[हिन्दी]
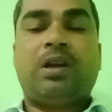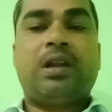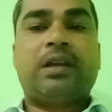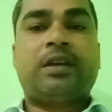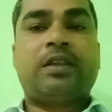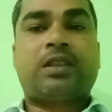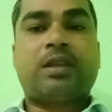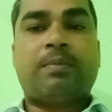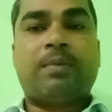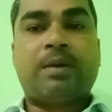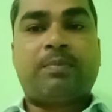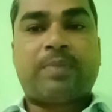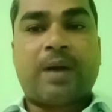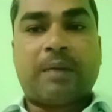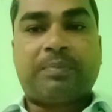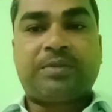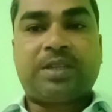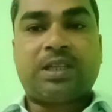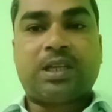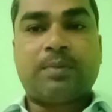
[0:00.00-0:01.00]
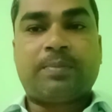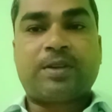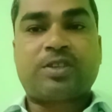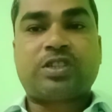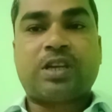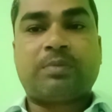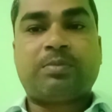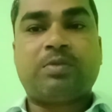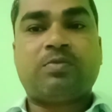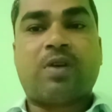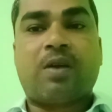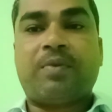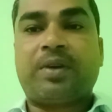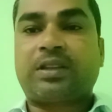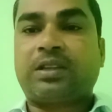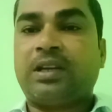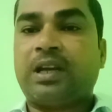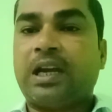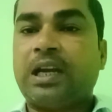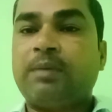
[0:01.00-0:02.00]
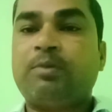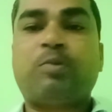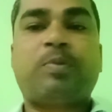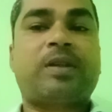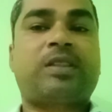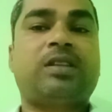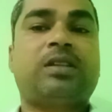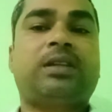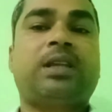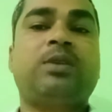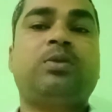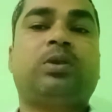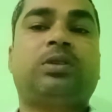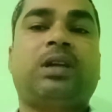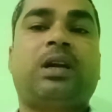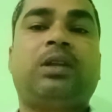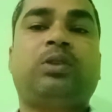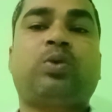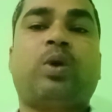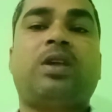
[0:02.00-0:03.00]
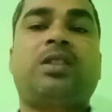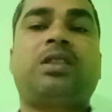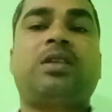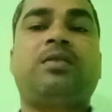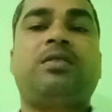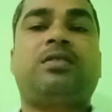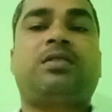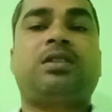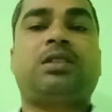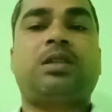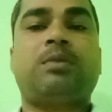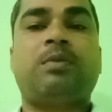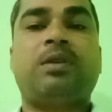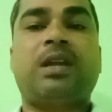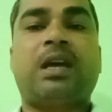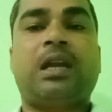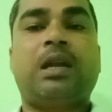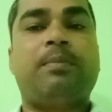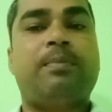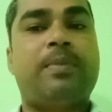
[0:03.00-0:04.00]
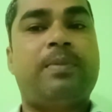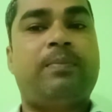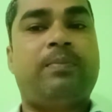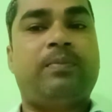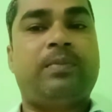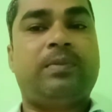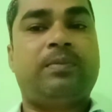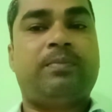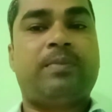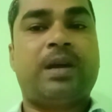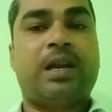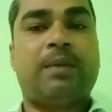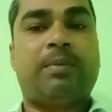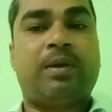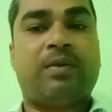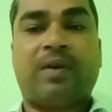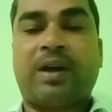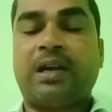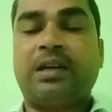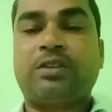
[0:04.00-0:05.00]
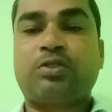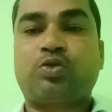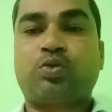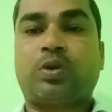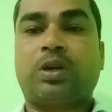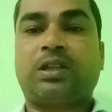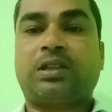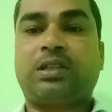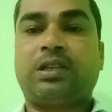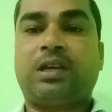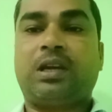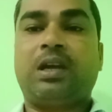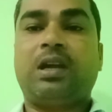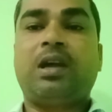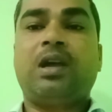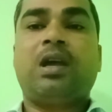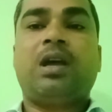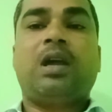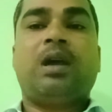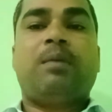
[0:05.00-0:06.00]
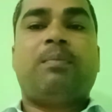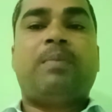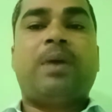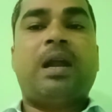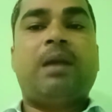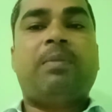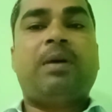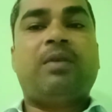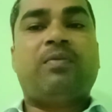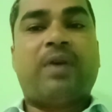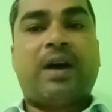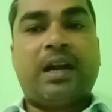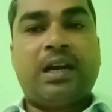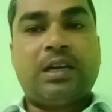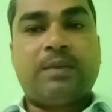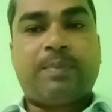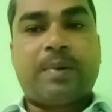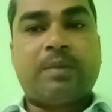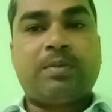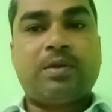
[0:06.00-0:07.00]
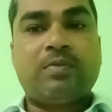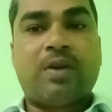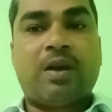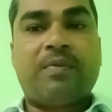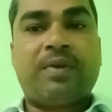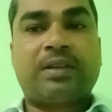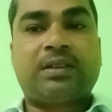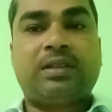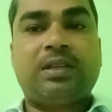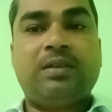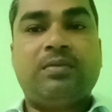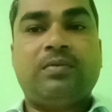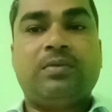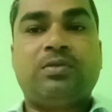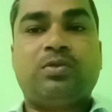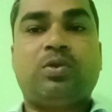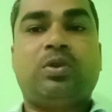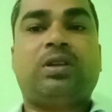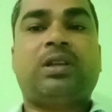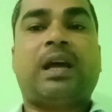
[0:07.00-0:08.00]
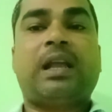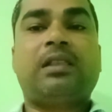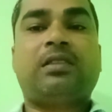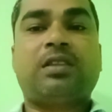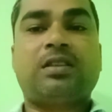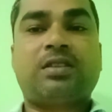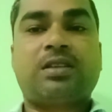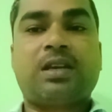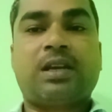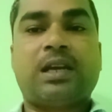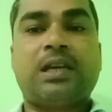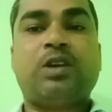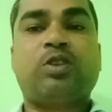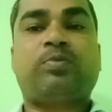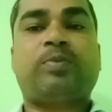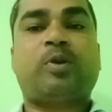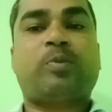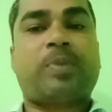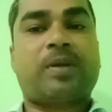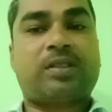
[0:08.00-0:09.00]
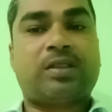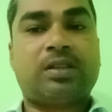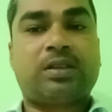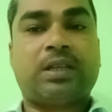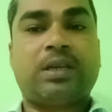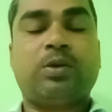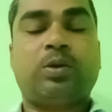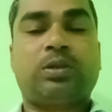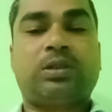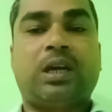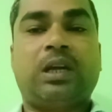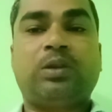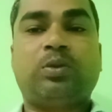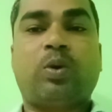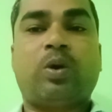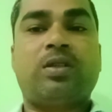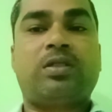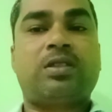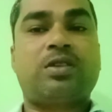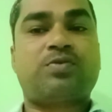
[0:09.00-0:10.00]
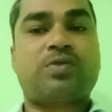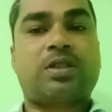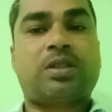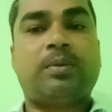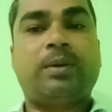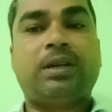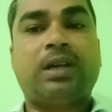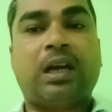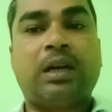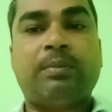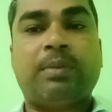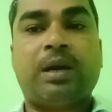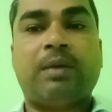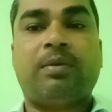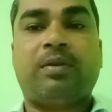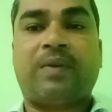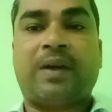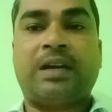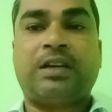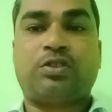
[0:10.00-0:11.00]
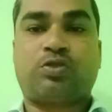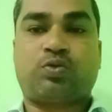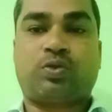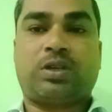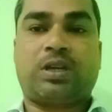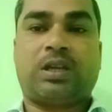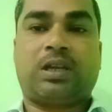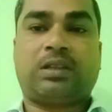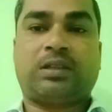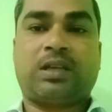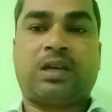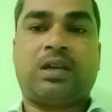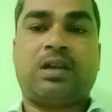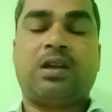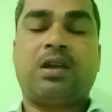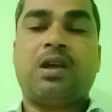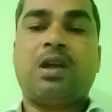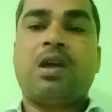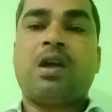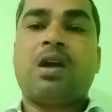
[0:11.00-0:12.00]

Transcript: लेकिन सम्मान प्राप्ति के पश्चात भी वह व्यक्ति न्यायालय में उपस्थित नहीं होता है तो ऐसे स्थिति में न्यायालय बेलेबल वारंट इशू करती है बेलेबल वारंट पर भी वह व्यक्ति जो निर्धारित तिथि की गई है उस पर उपस्थित नहीं होता है तो इस सिचुएशन में नॉन बेलेबल वारंट इशू किया जाता है